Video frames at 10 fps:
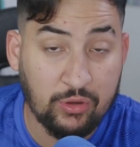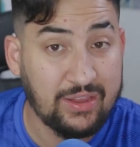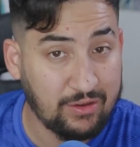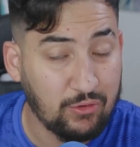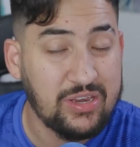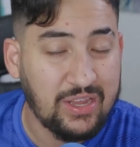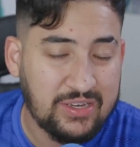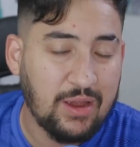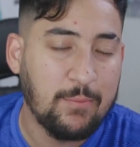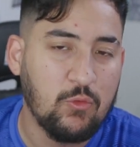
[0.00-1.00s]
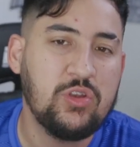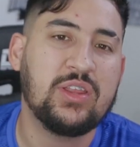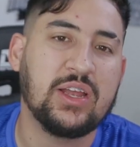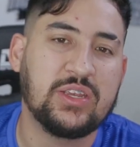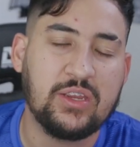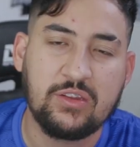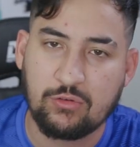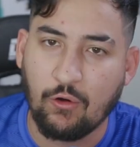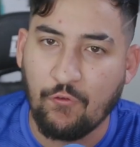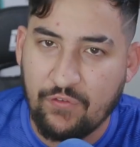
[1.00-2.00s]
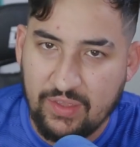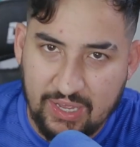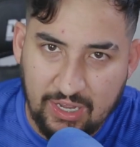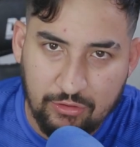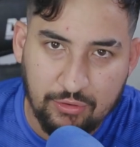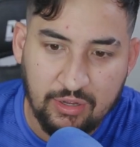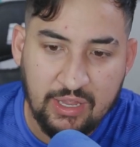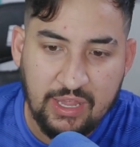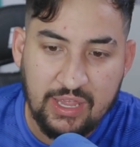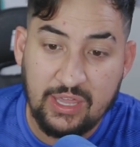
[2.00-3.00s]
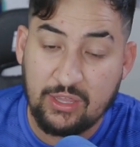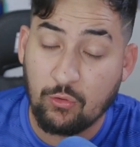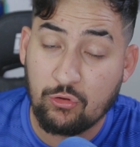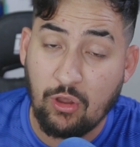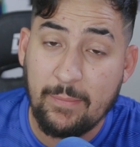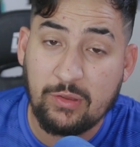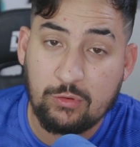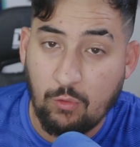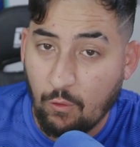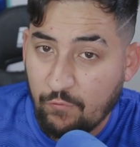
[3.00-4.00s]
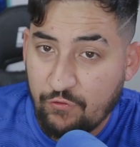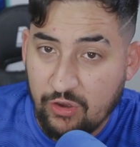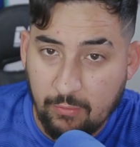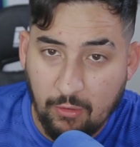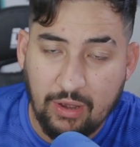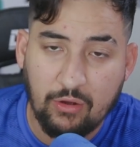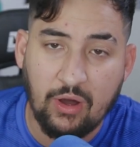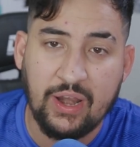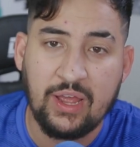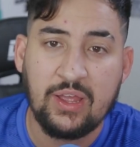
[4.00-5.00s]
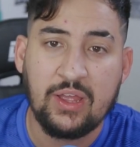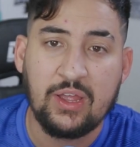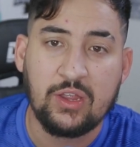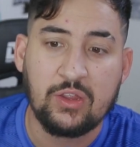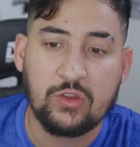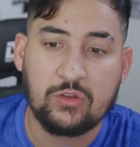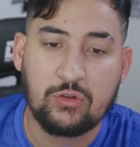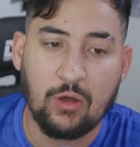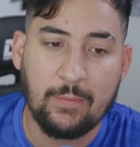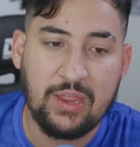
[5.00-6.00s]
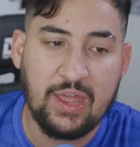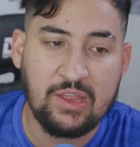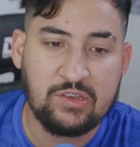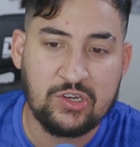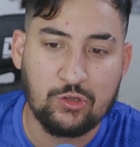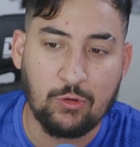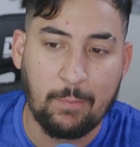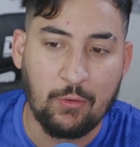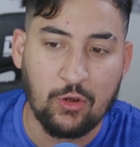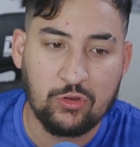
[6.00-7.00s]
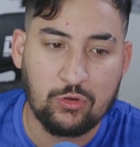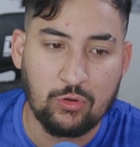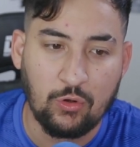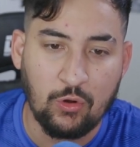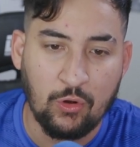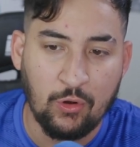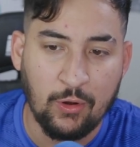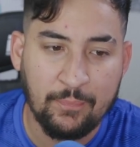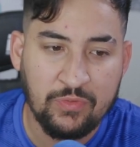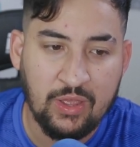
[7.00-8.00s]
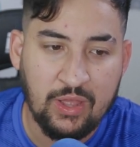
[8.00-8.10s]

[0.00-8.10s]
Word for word: O que, o que já tinha muita gente desconfiando e que o Sobis confirmou agora sobre este suposto...